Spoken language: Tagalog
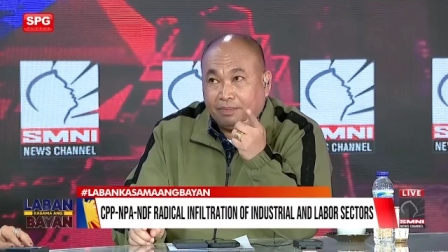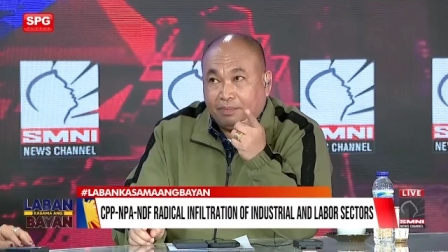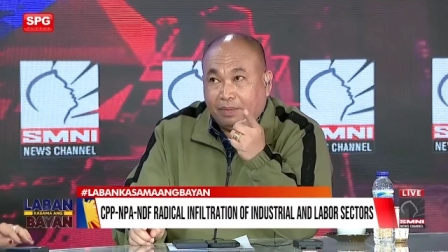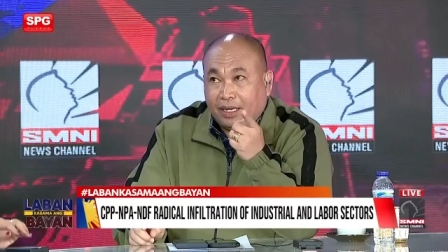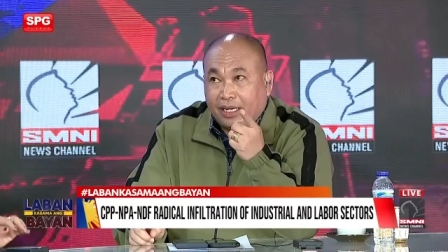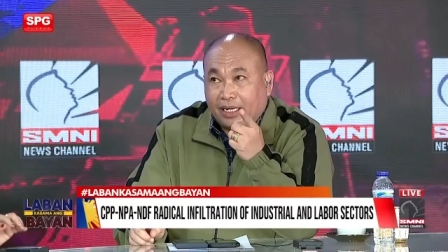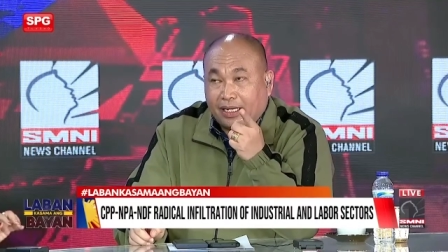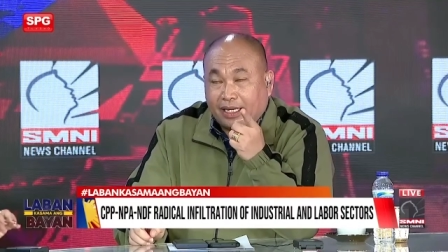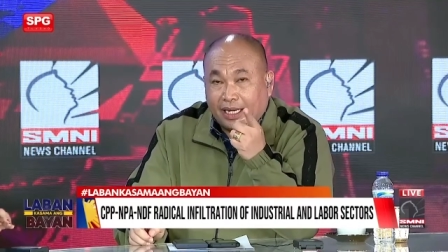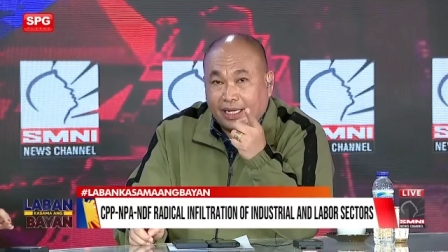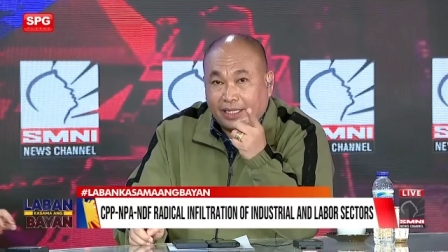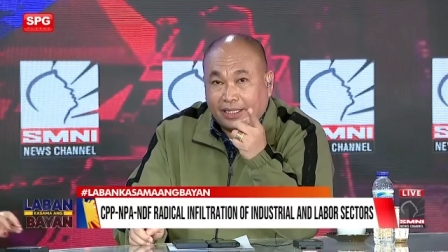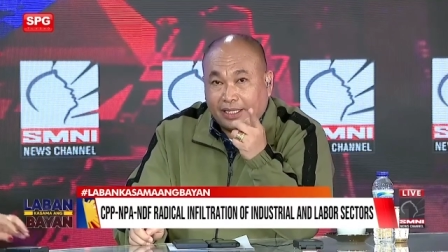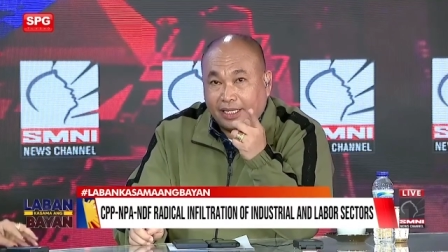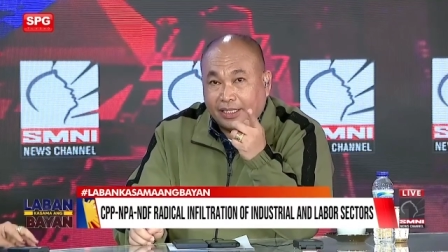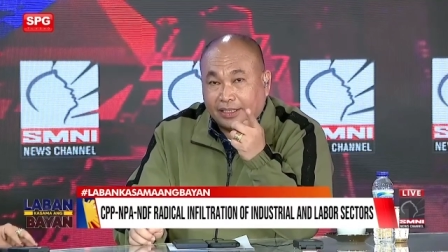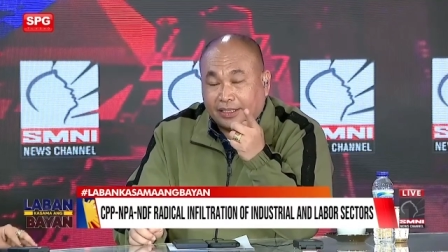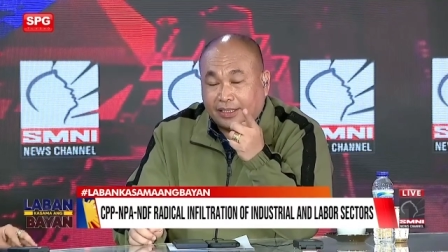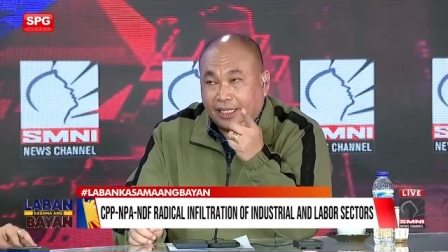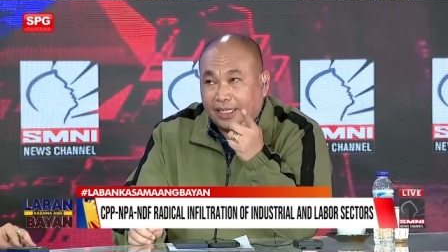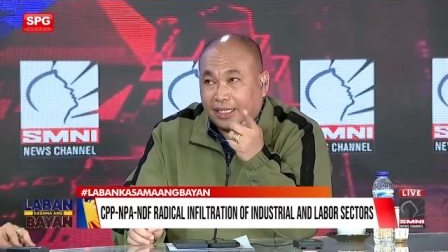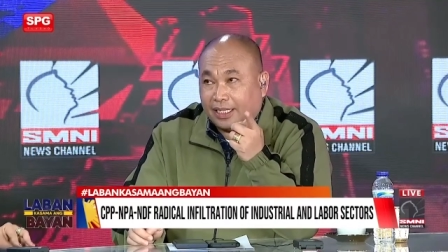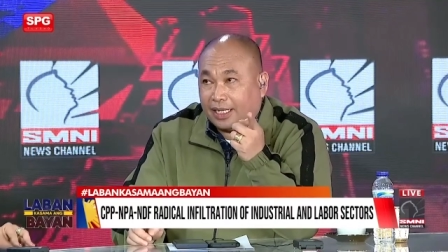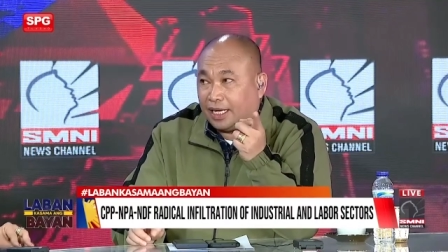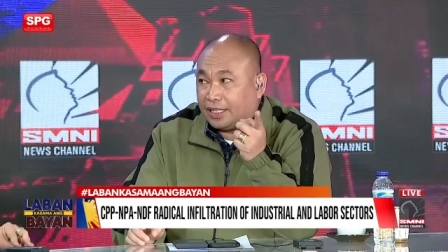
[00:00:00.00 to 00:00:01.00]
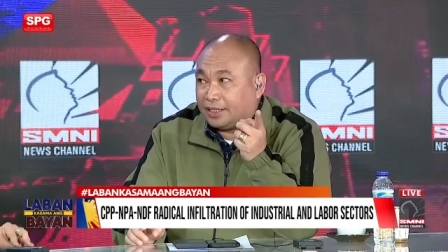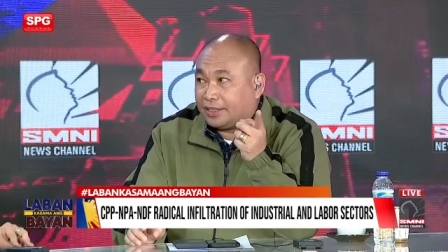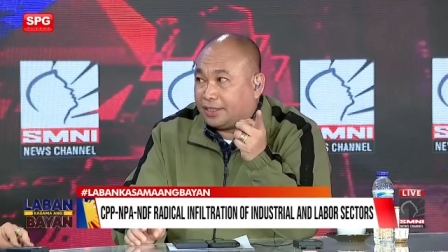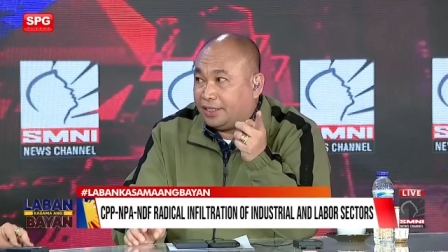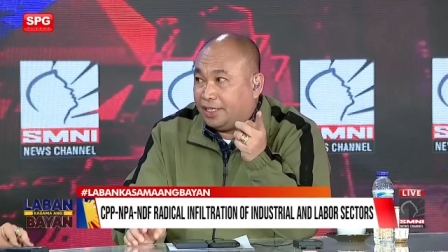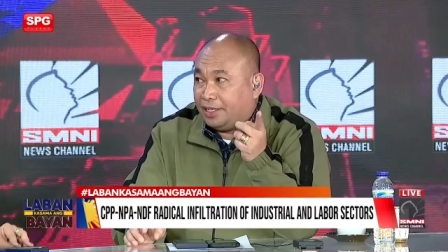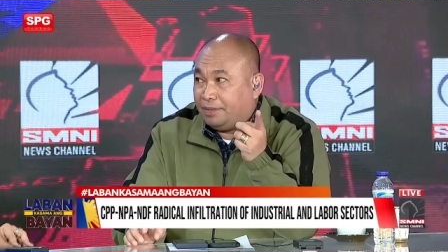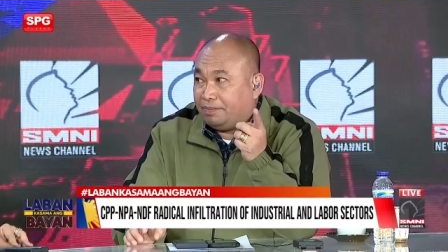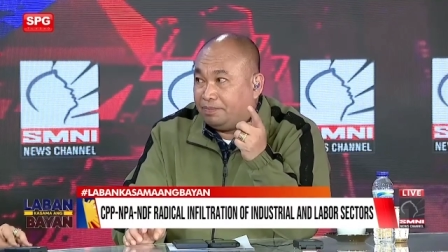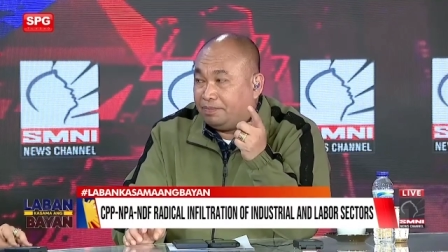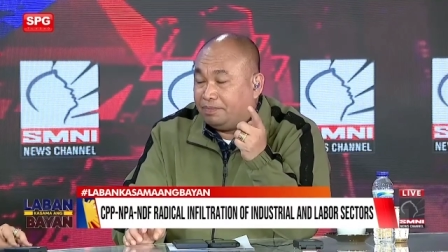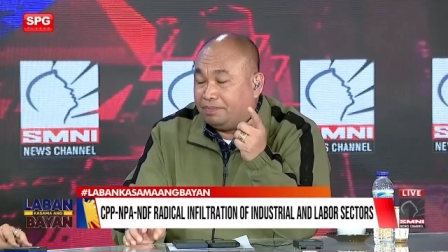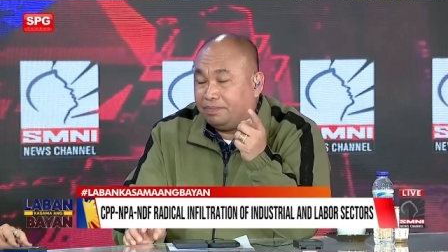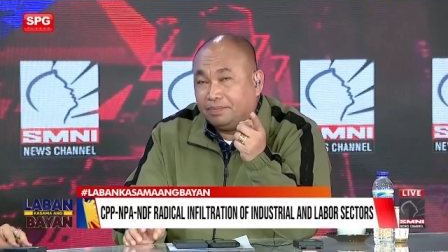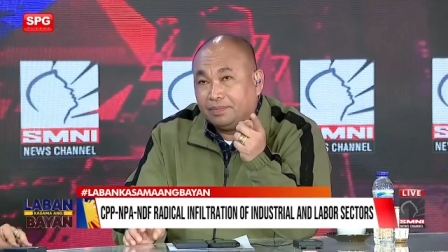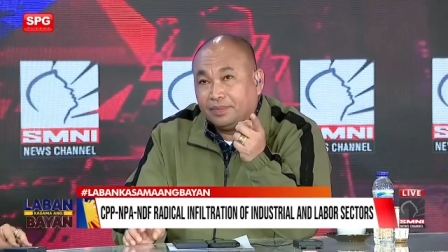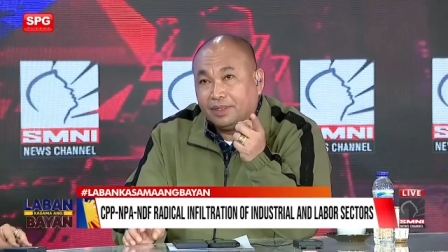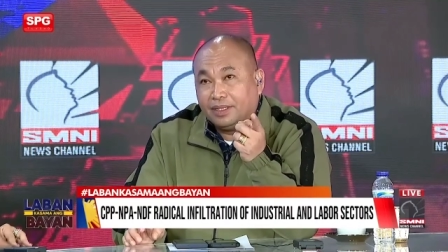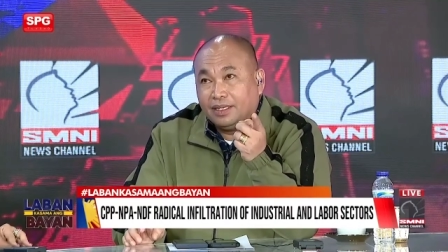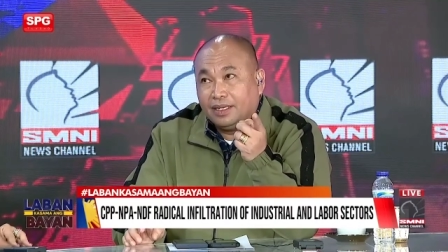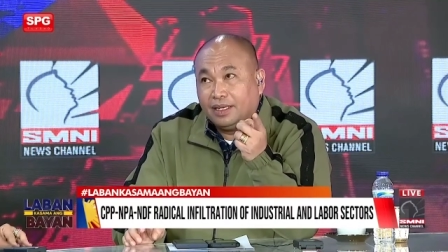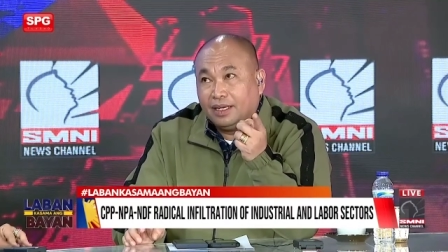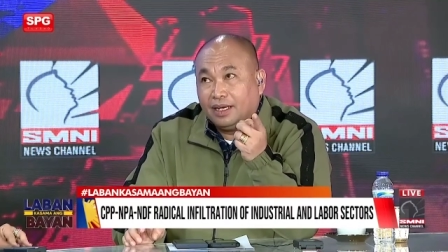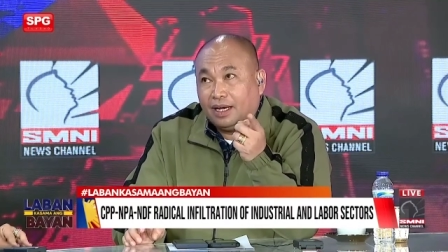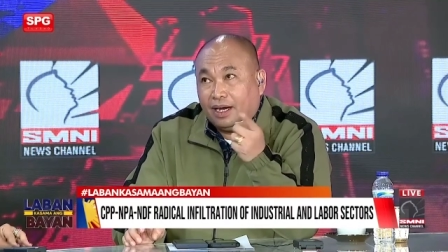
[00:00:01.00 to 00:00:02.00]
piki din si Ka Steve.
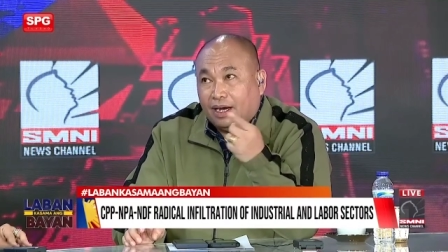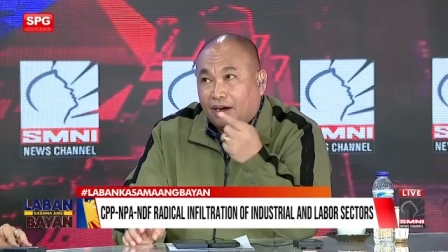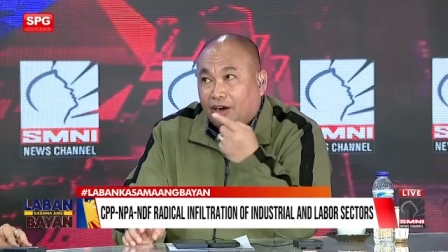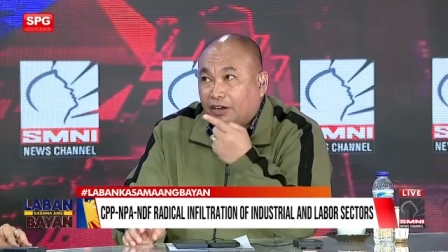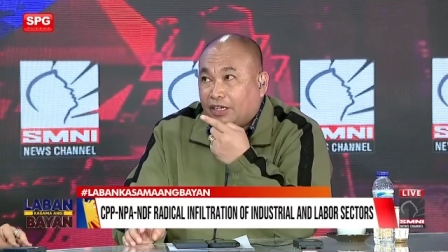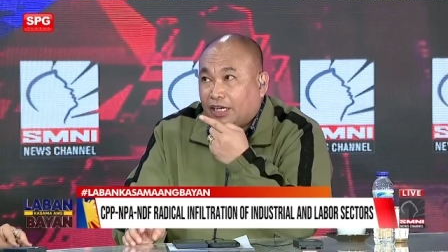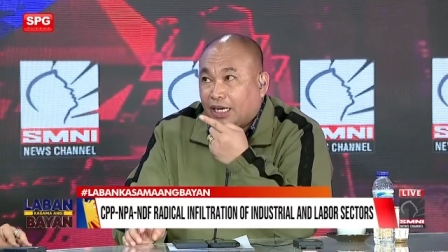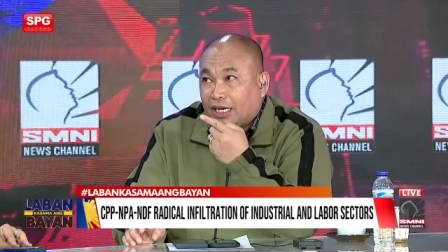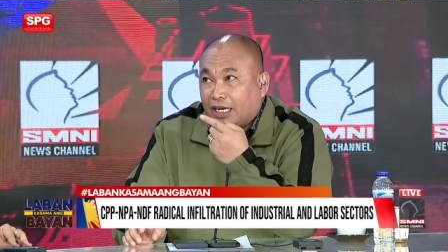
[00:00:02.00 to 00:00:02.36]
O, oh,